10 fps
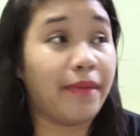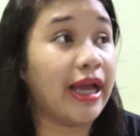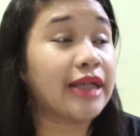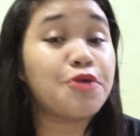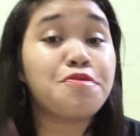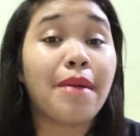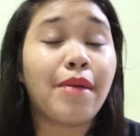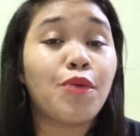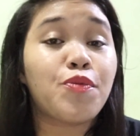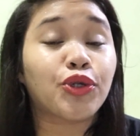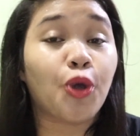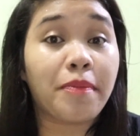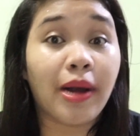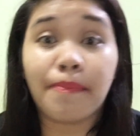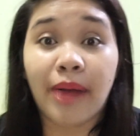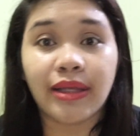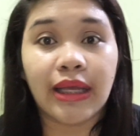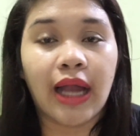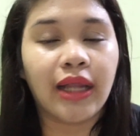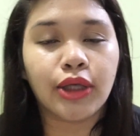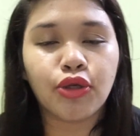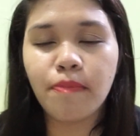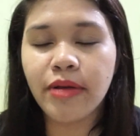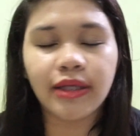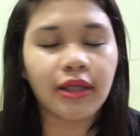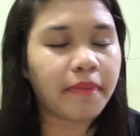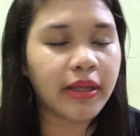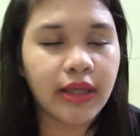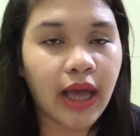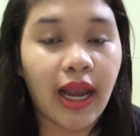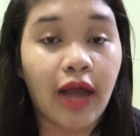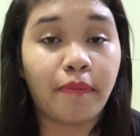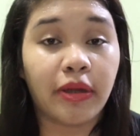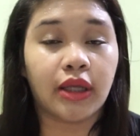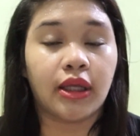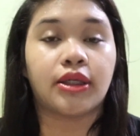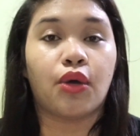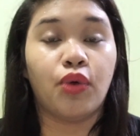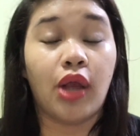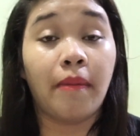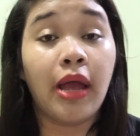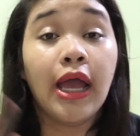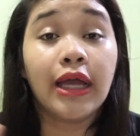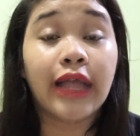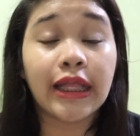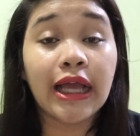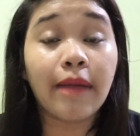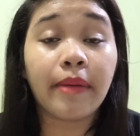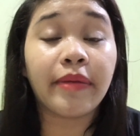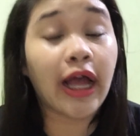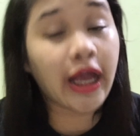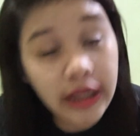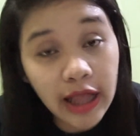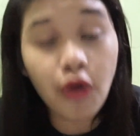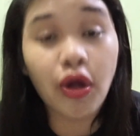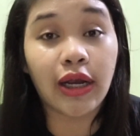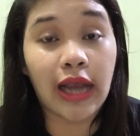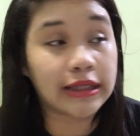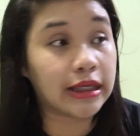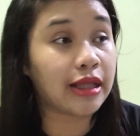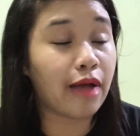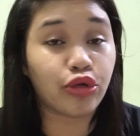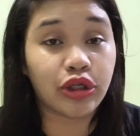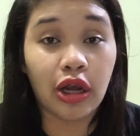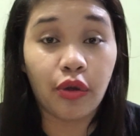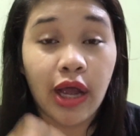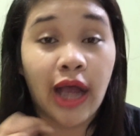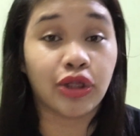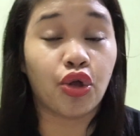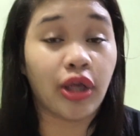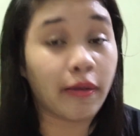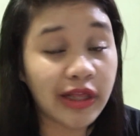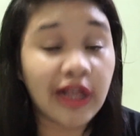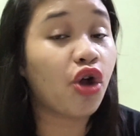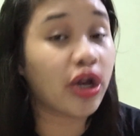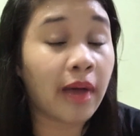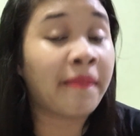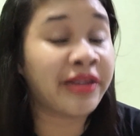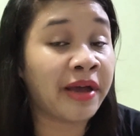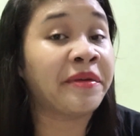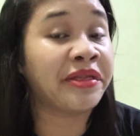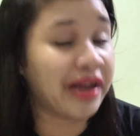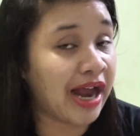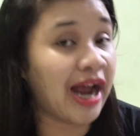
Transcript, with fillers: Kasi yung mama ko po, sobrang practical niya, sobrang tipid niya, lalo pagdating sa ulam. Dati nga, pag may nakikita akong kaklase, tapos dalawang hotdog niya, piling ko ang yaman-yaman nila.